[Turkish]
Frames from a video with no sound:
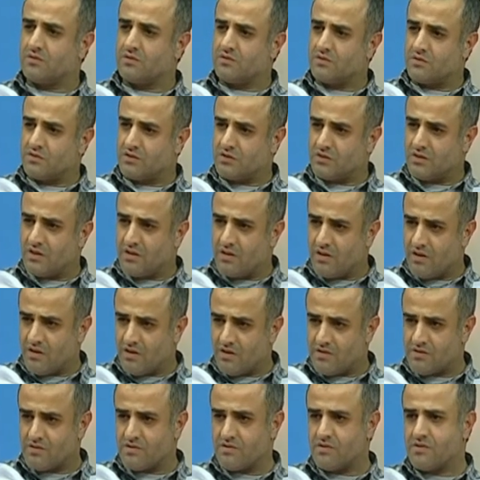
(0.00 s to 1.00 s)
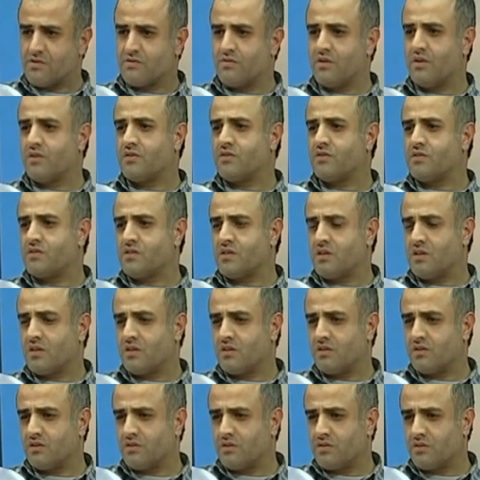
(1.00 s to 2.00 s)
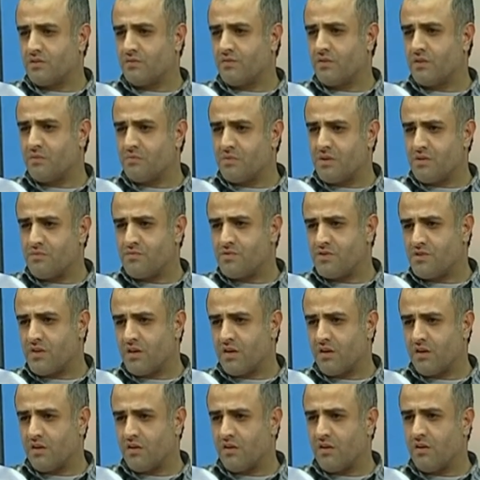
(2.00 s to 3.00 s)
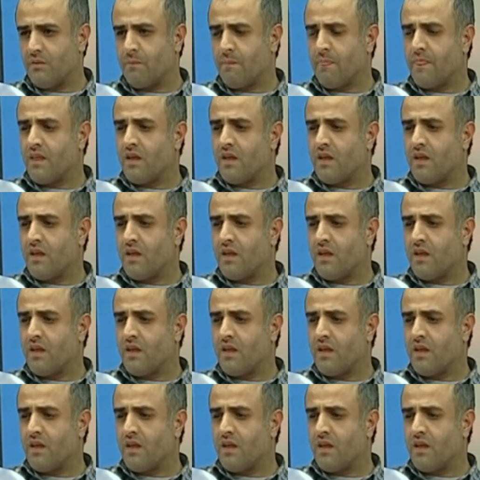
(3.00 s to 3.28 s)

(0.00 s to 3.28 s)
İşte ne rahatsızlığınız var, işte e, filmlerimiz çekildi.